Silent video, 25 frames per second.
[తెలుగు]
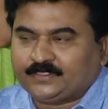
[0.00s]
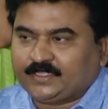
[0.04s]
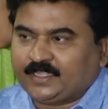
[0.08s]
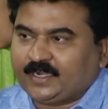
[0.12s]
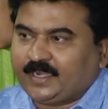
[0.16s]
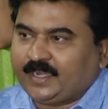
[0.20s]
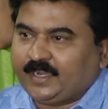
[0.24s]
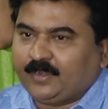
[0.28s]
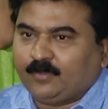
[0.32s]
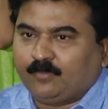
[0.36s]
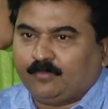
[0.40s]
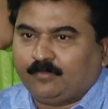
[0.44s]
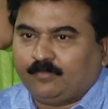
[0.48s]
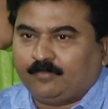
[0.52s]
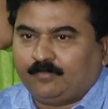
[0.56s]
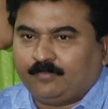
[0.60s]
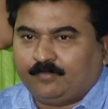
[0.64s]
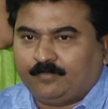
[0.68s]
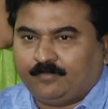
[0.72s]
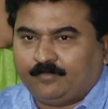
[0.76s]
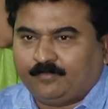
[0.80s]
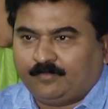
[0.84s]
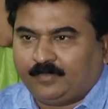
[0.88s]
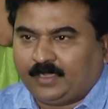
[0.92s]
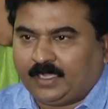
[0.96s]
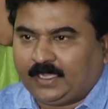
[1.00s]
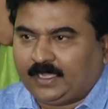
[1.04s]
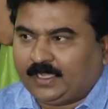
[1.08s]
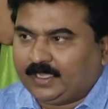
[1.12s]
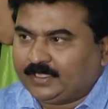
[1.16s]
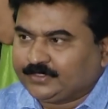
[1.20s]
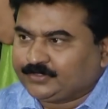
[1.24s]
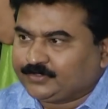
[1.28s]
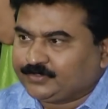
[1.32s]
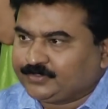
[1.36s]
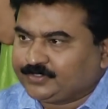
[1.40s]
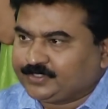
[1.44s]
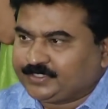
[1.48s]
సార్ నేను మా
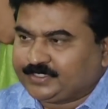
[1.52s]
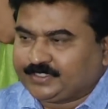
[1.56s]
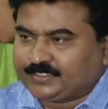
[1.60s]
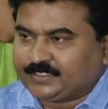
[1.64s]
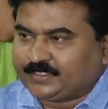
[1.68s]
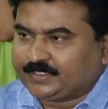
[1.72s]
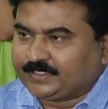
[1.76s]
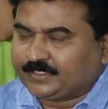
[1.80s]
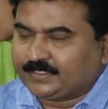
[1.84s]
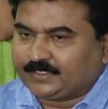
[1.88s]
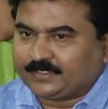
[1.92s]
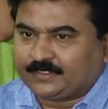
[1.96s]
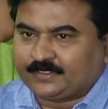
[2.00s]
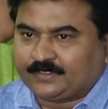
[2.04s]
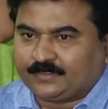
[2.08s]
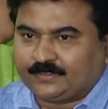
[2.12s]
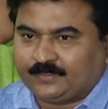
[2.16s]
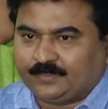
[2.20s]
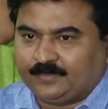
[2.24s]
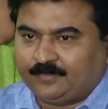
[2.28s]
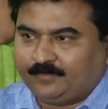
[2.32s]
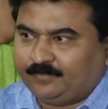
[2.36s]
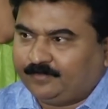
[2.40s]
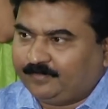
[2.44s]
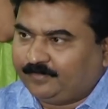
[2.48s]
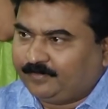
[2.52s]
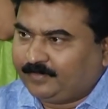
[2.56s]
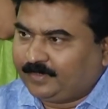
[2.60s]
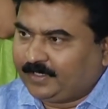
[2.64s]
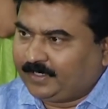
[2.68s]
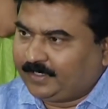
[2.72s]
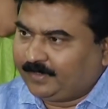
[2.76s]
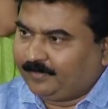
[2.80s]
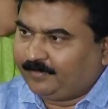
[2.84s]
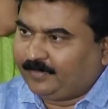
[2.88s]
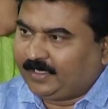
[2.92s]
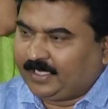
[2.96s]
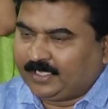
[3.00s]
అసోసియేషన్ మా
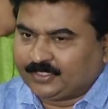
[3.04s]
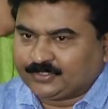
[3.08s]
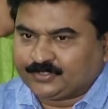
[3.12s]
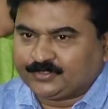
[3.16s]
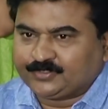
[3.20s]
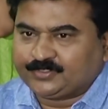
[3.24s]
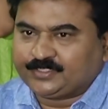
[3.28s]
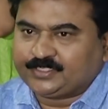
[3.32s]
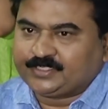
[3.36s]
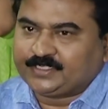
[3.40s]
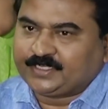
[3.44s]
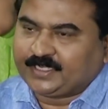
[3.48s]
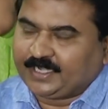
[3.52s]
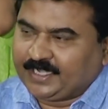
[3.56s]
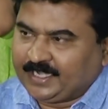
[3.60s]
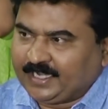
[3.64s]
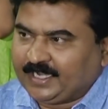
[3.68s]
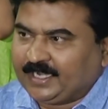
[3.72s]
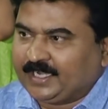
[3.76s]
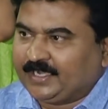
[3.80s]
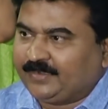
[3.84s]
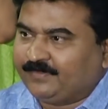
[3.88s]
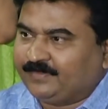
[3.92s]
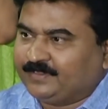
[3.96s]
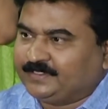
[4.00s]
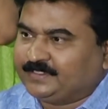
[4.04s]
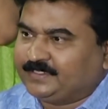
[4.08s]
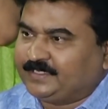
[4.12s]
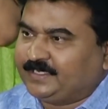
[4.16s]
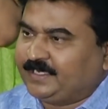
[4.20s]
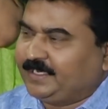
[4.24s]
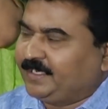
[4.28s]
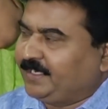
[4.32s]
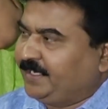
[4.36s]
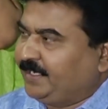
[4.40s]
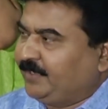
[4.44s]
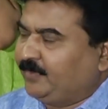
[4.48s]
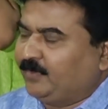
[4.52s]
మా అసోసియేషన్కి లీగల్ అడ్వైజర్
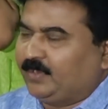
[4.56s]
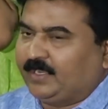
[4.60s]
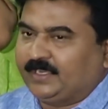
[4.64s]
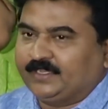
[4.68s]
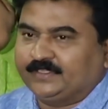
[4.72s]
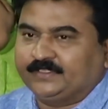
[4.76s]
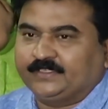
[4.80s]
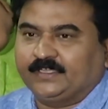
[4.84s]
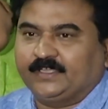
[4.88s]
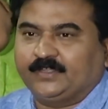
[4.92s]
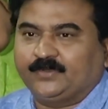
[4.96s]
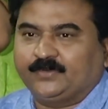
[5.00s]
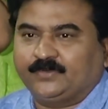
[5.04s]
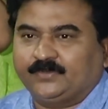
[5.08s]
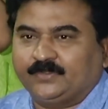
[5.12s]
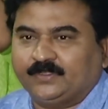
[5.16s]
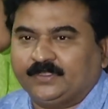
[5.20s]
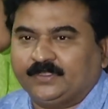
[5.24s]
అండి నేను ఆనంద్ గారు